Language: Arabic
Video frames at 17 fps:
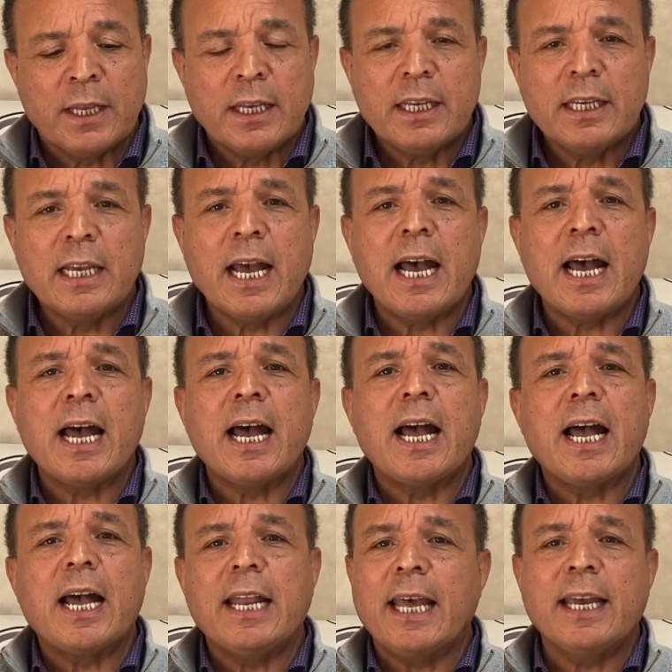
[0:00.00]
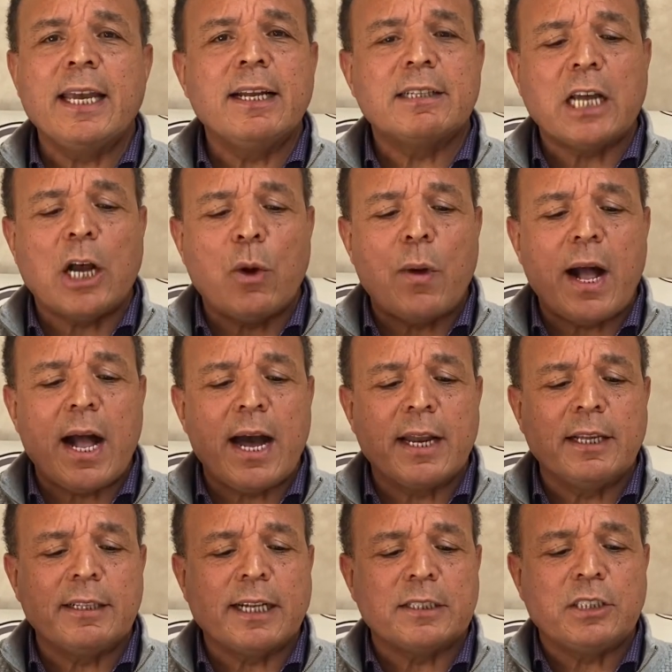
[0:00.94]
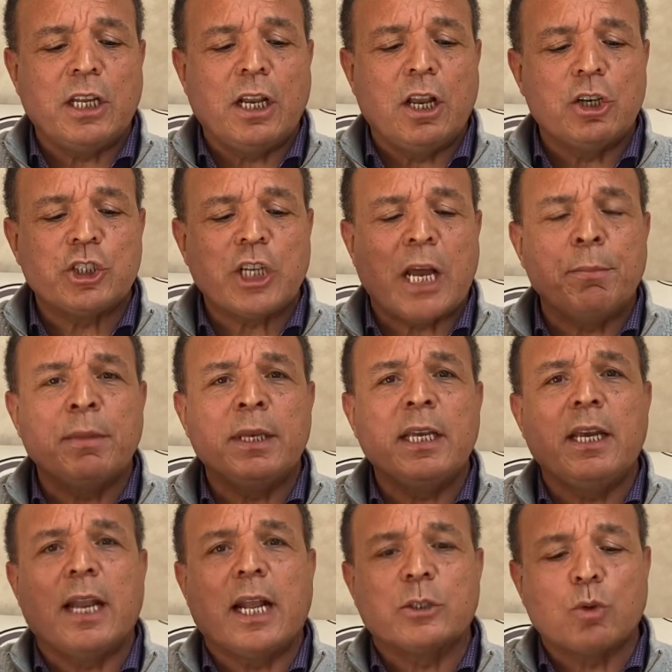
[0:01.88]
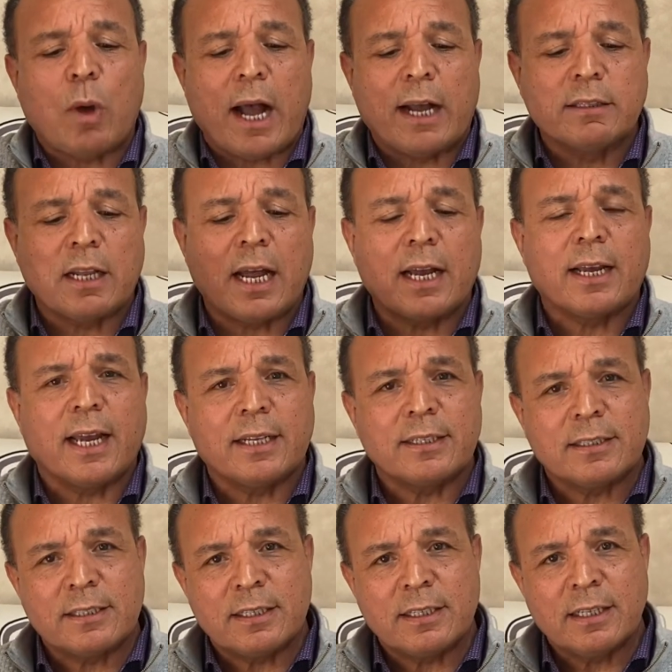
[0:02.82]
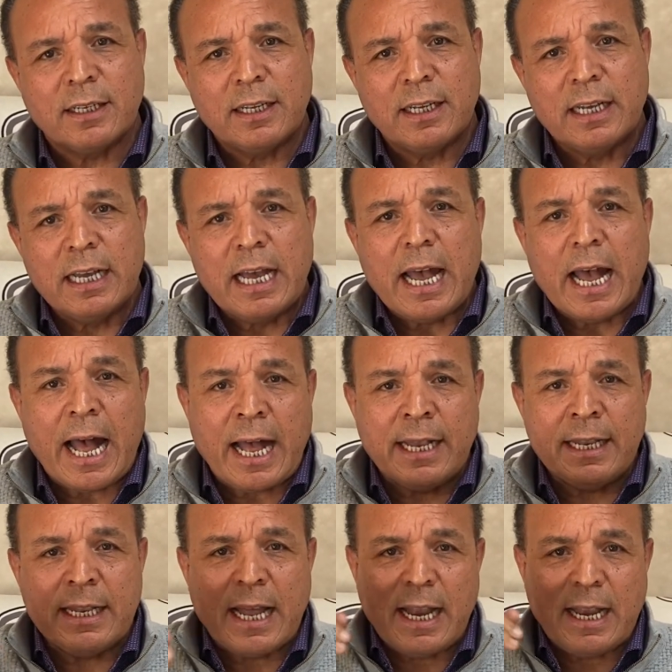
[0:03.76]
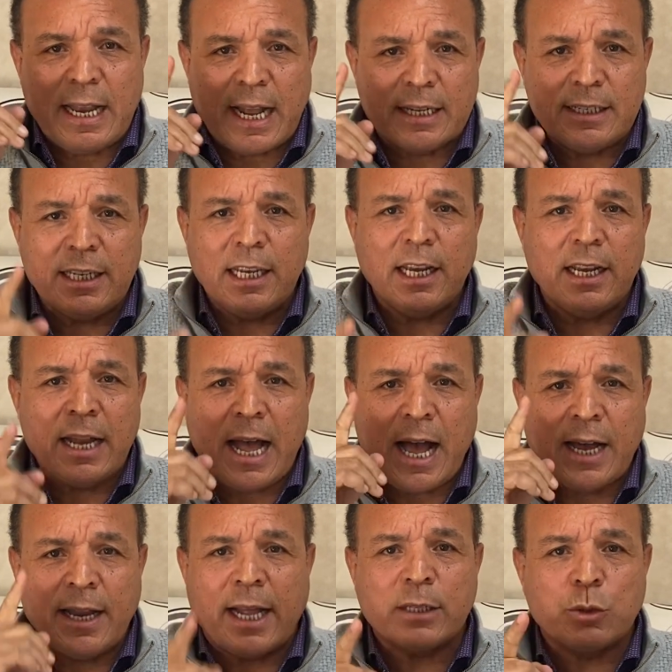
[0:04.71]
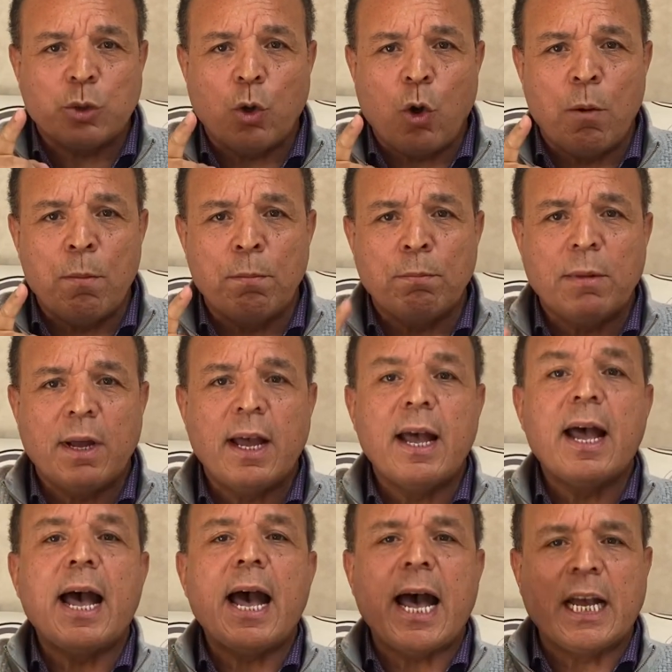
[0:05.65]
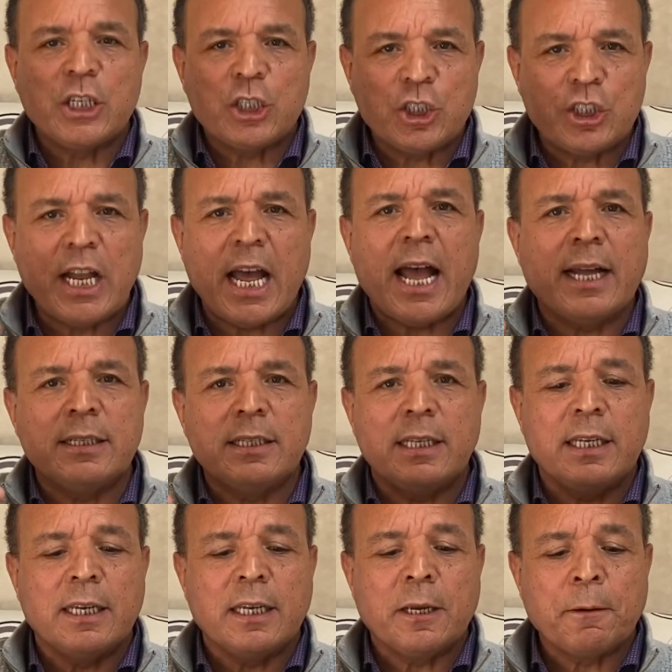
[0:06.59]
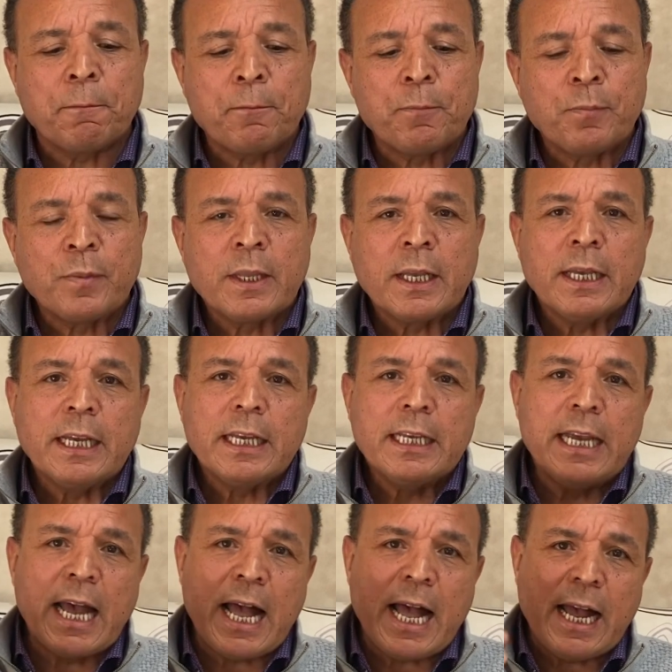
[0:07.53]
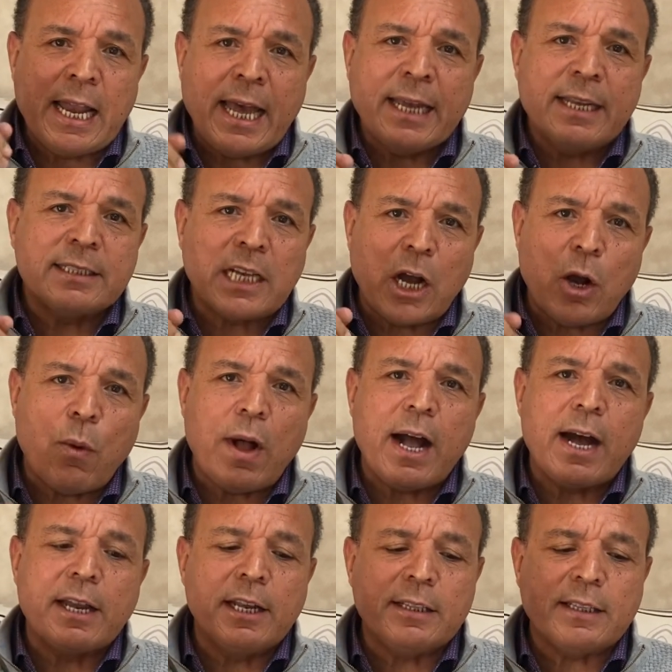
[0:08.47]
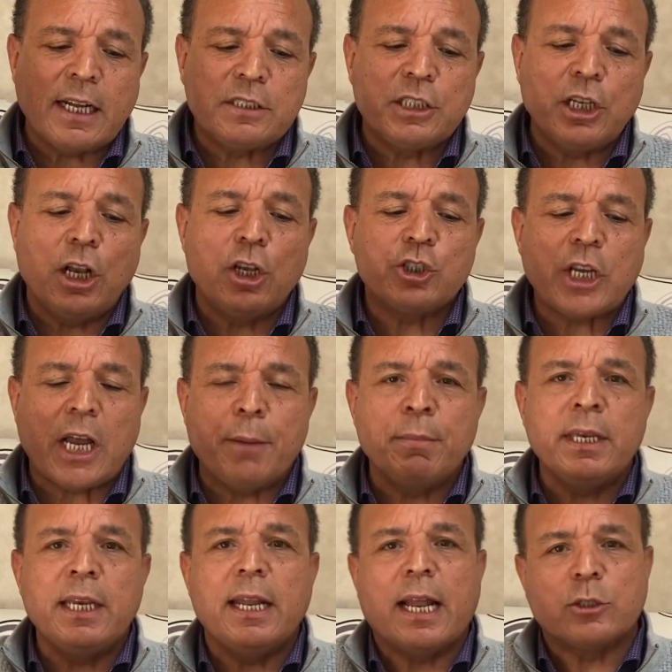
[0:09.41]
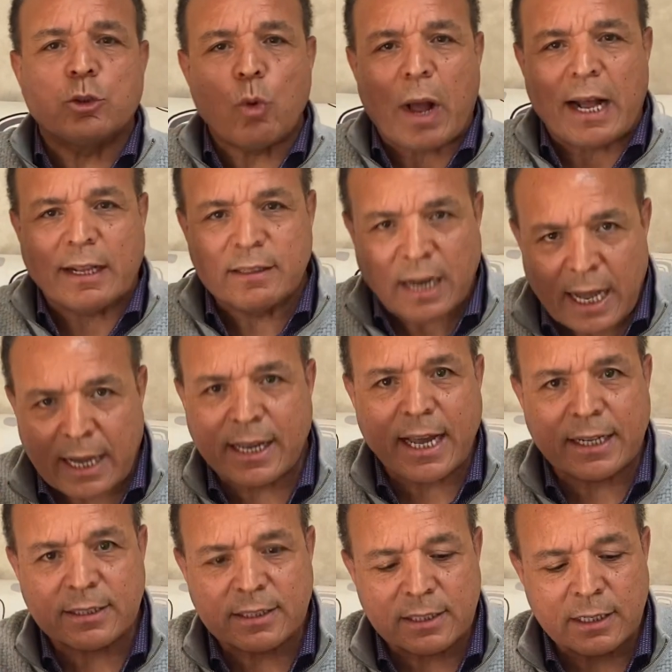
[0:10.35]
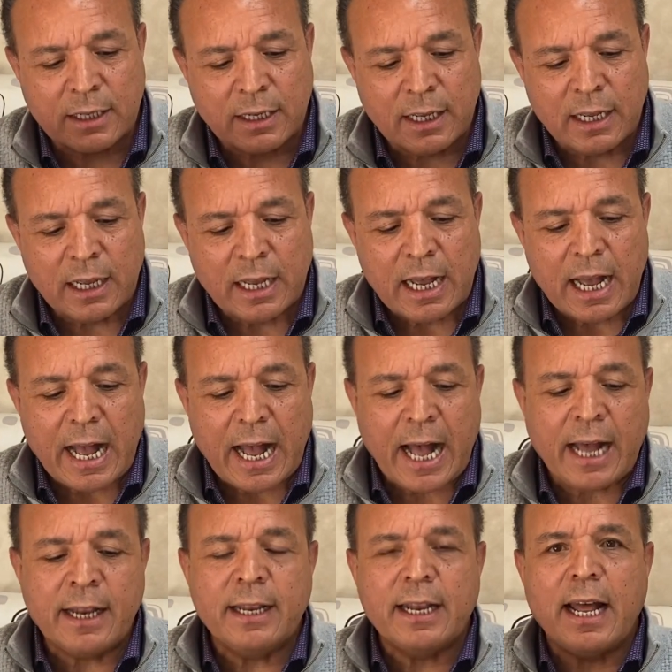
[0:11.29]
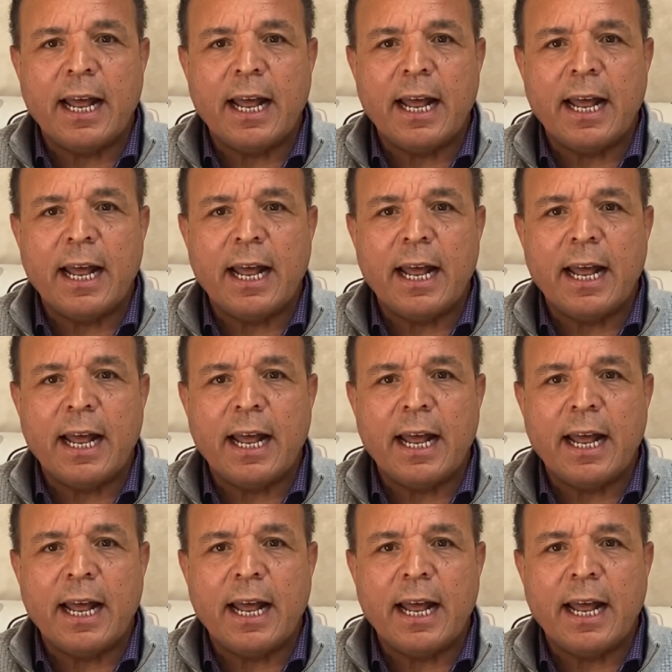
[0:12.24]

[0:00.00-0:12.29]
يا ليت وارثتي الجميلة أدركت أن الذين عنتهم أجدادي يا ليت وارثتي الجميلة أدركت أن